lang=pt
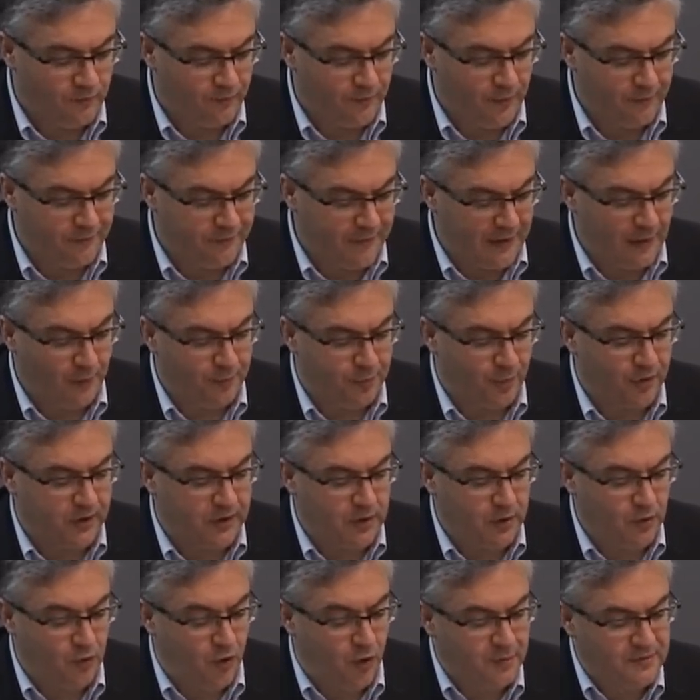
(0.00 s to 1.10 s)
Vamos falar um
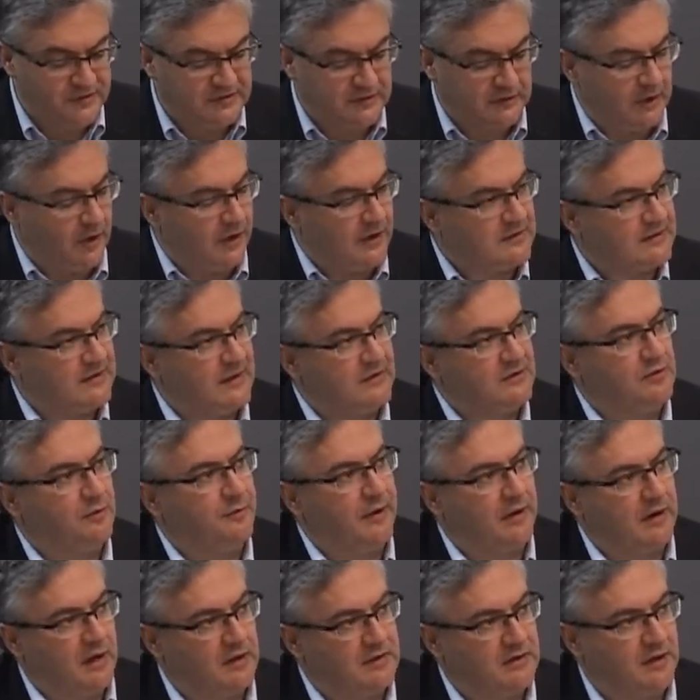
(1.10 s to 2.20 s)
pouquinho como se dá acesso ao
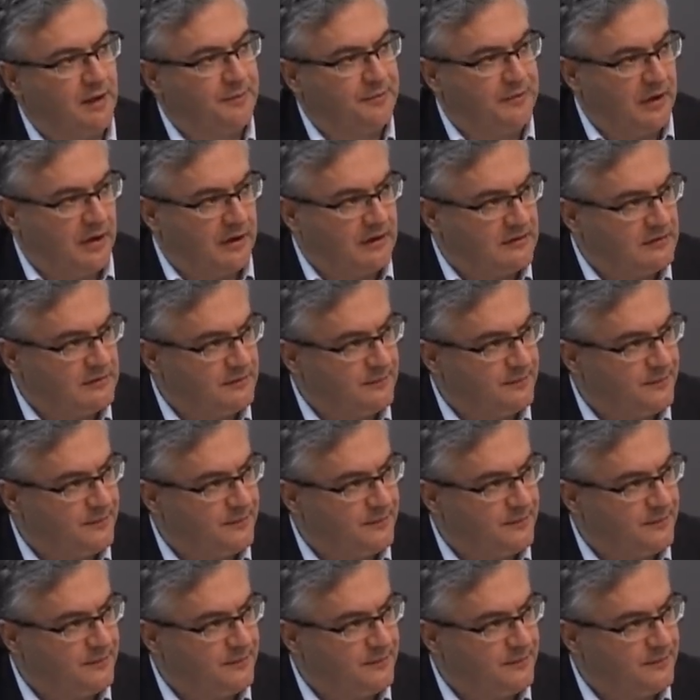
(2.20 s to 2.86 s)
mercado de capitais.